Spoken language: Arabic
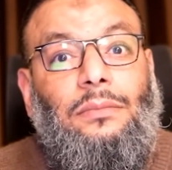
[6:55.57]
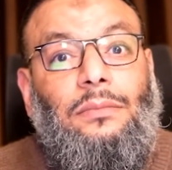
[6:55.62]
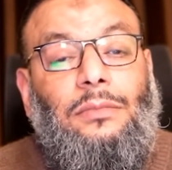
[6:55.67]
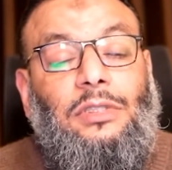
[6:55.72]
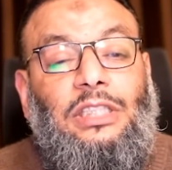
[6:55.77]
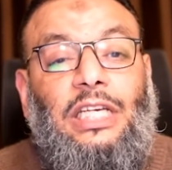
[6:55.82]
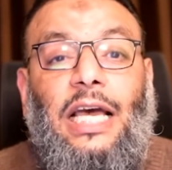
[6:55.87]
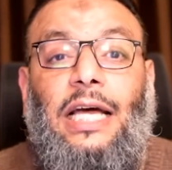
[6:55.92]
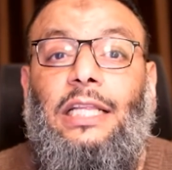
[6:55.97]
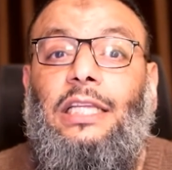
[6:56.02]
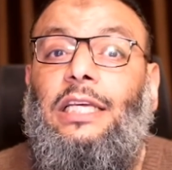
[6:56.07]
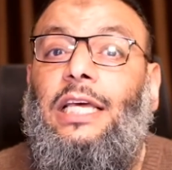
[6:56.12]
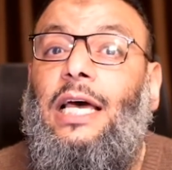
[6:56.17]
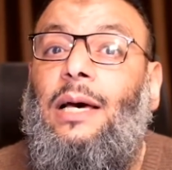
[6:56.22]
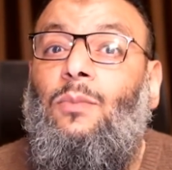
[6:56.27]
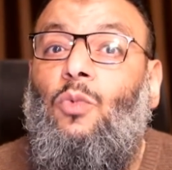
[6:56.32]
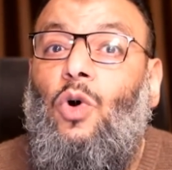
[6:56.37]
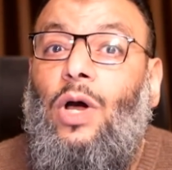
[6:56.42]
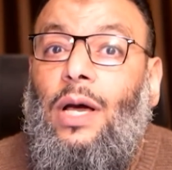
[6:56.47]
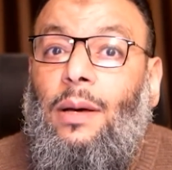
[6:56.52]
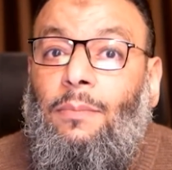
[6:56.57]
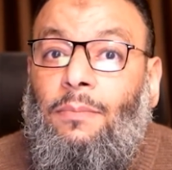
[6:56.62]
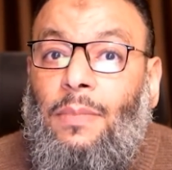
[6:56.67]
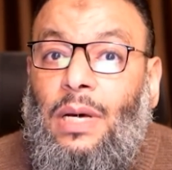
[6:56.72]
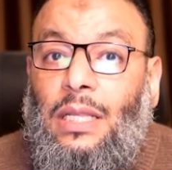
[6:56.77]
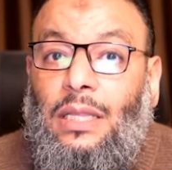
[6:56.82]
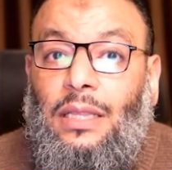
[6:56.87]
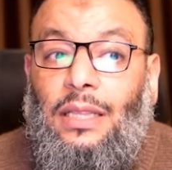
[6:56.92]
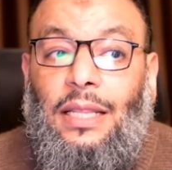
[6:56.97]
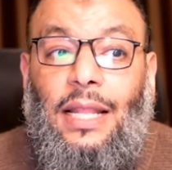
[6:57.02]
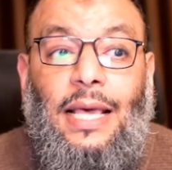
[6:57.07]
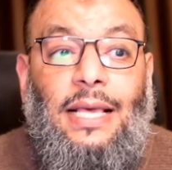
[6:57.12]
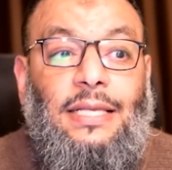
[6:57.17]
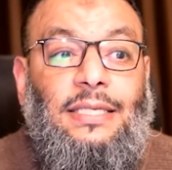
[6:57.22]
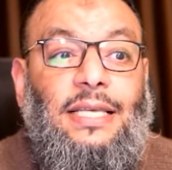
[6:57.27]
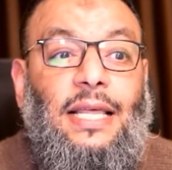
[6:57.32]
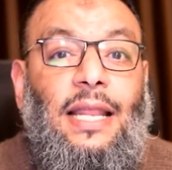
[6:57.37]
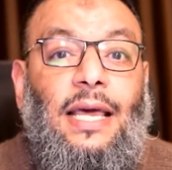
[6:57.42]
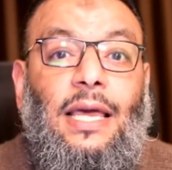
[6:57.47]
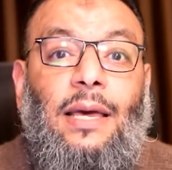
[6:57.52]
يعني يا محمد
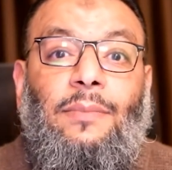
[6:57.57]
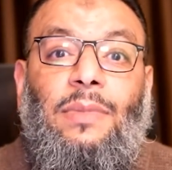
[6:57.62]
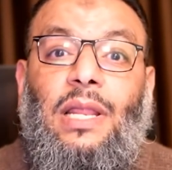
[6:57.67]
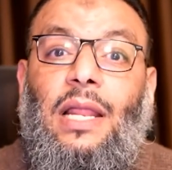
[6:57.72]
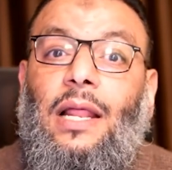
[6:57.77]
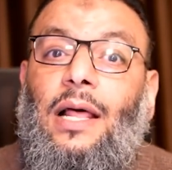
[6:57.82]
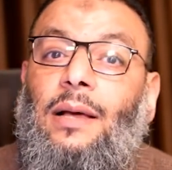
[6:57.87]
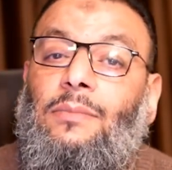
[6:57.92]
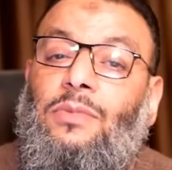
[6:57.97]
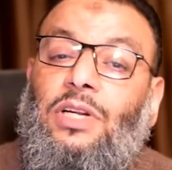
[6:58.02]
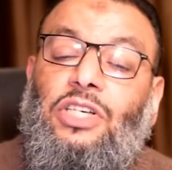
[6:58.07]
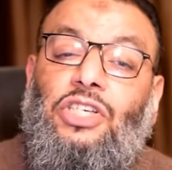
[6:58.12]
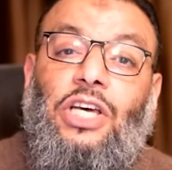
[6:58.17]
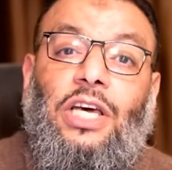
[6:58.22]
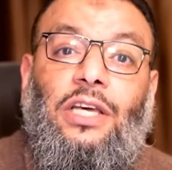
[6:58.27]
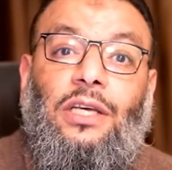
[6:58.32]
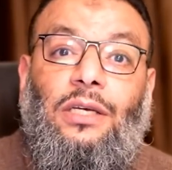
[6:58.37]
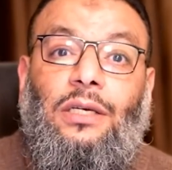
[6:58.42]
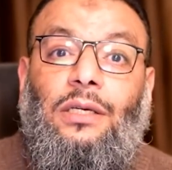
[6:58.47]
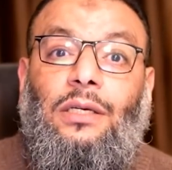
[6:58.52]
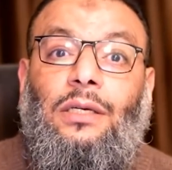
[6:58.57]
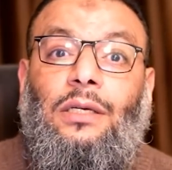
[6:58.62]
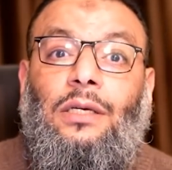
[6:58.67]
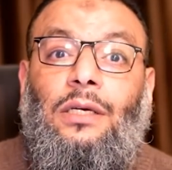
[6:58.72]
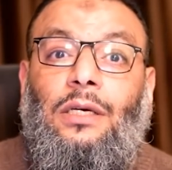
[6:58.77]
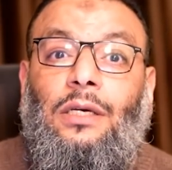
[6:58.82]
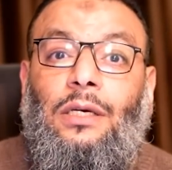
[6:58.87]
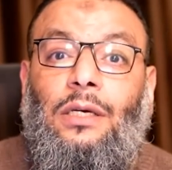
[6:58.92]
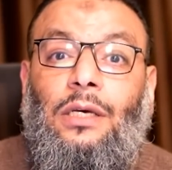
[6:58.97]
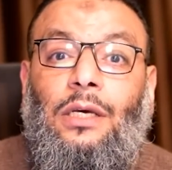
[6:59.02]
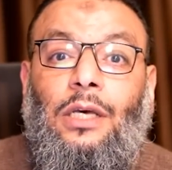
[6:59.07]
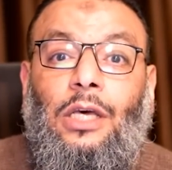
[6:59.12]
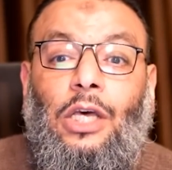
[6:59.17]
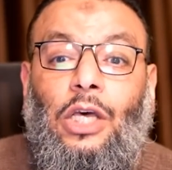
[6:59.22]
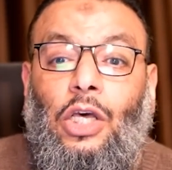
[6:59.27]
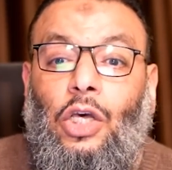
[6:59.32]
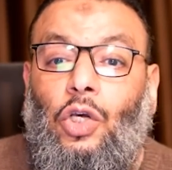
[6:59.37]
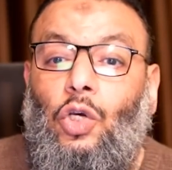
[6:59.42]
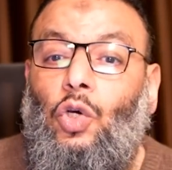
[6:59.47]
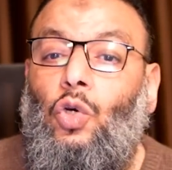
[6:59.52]
ليس لك من الامر شيء
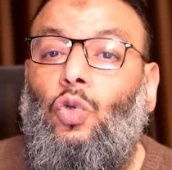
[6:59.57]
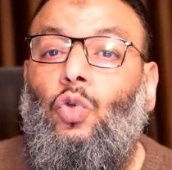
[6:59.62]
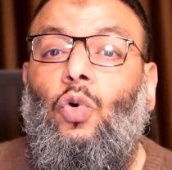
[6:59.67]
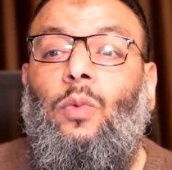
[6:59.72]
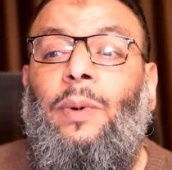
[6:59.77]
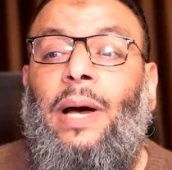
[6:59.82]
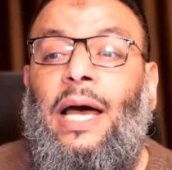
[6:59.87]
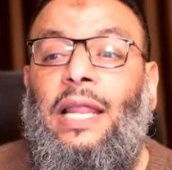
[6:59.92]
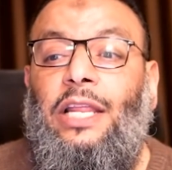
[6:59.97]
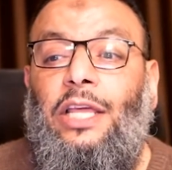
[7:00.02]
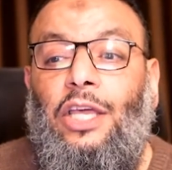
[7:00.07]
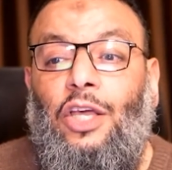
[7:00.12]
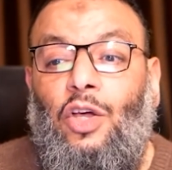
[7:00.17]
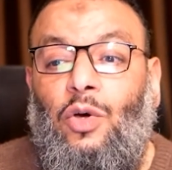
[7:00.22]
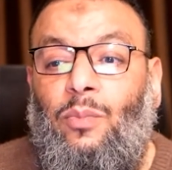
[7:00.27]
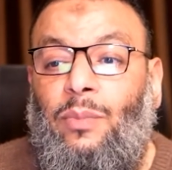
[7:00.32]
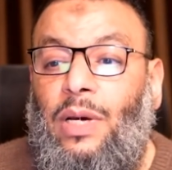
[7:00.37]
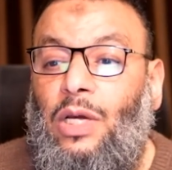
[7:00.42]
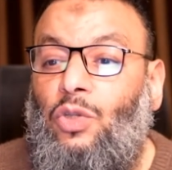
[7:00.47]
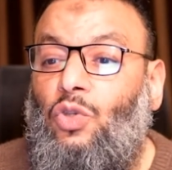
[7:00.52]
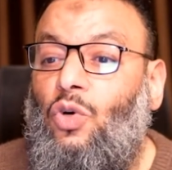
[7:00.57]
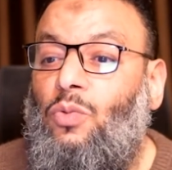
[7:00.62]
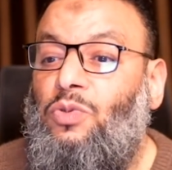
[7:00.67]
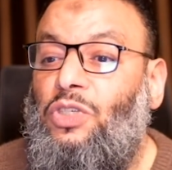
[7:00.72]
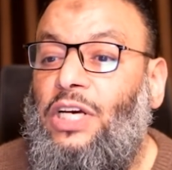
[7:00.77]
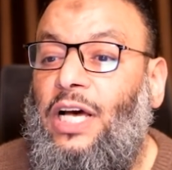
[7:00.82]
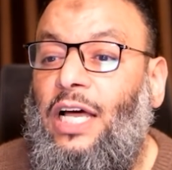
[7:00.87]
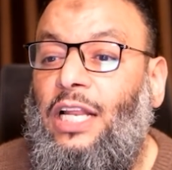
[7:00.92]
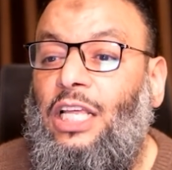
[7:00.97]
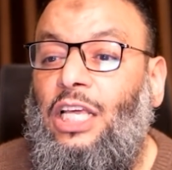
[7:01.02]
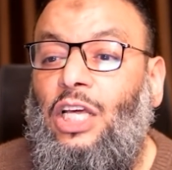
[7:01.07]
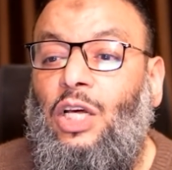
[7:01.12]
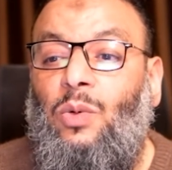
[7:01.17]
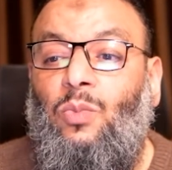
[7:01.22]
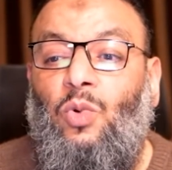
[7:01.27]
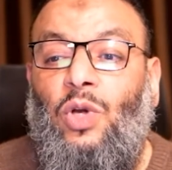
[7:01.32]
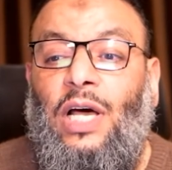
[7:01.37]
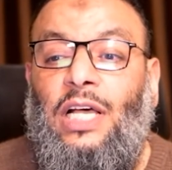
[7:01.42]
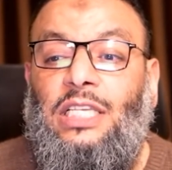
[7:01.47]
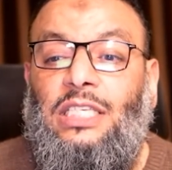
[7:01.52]
يتوب عليهم ما يتوبش
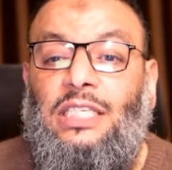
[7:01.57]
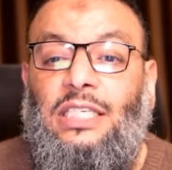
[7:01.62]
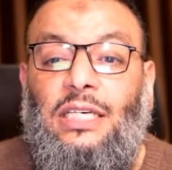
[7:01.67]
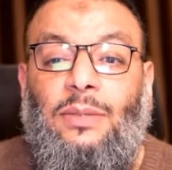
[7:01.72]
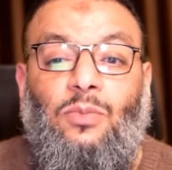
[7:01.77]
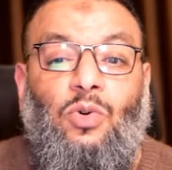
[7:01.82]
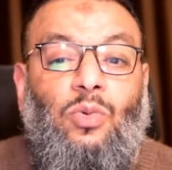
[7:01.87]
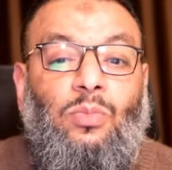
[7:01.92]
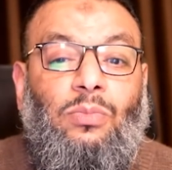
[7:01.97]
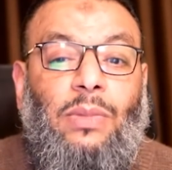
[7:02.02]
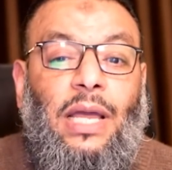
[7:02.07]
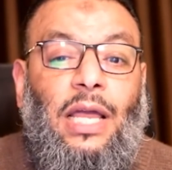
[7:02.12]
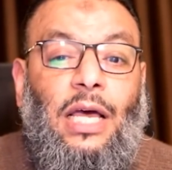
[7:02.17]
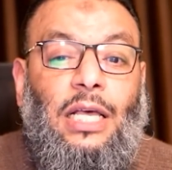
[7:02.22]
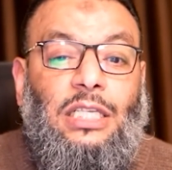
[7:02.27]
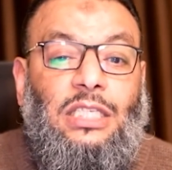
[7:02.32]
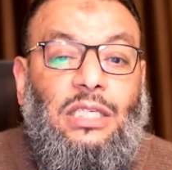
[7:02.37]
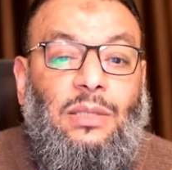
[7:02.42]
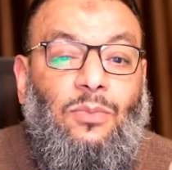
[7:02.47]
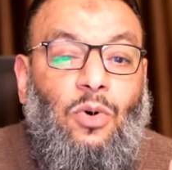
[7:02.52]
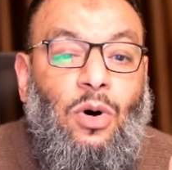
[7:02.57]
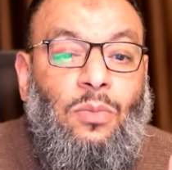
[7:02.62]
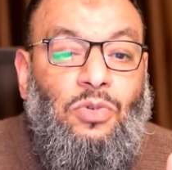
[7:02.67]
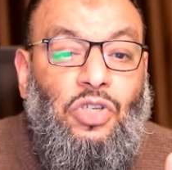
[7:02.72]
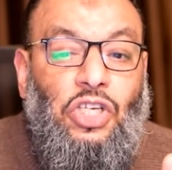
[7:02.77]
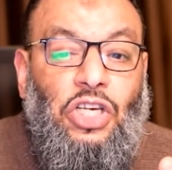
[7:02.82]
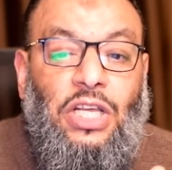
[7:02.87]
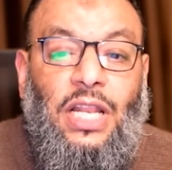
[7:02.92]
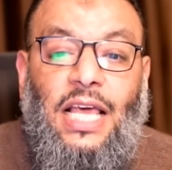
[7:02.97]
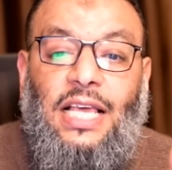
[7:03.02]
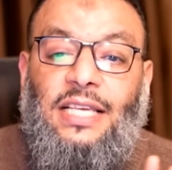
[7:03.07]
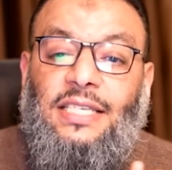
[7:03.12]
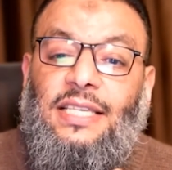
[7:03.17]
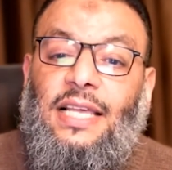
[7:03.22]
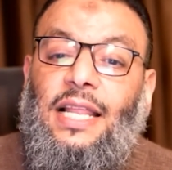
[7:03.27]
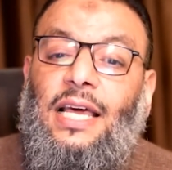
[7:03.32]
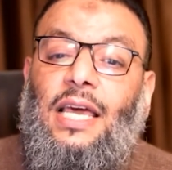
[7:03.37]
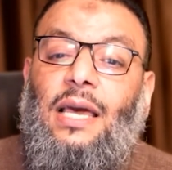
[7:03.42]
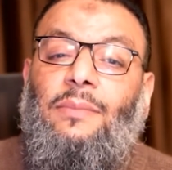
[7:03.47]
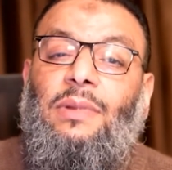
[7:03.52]
عليهم يعذبهم ما يعذبهمش ليس
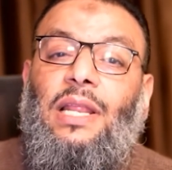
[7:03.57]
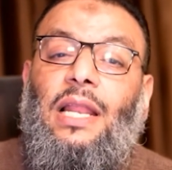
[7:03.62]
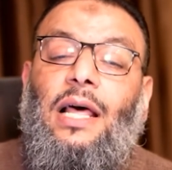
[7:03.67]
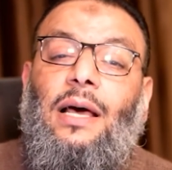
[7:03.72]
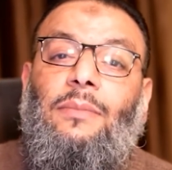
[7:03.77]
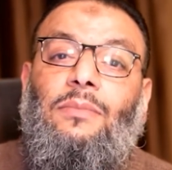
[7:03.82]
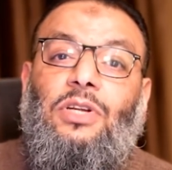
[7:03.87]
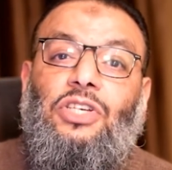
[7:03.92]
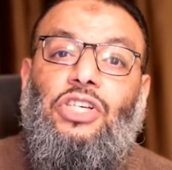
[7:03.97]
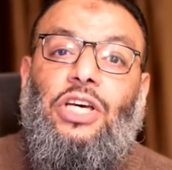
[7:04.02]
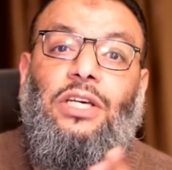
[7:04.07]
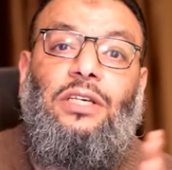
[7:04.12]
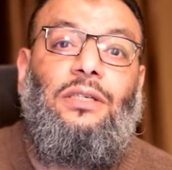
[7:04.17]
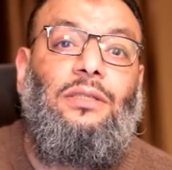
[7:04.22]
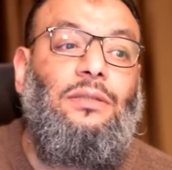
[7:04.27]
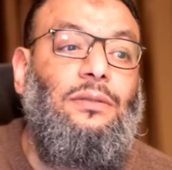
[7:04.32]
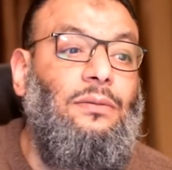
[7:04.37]
لك من الامر شيء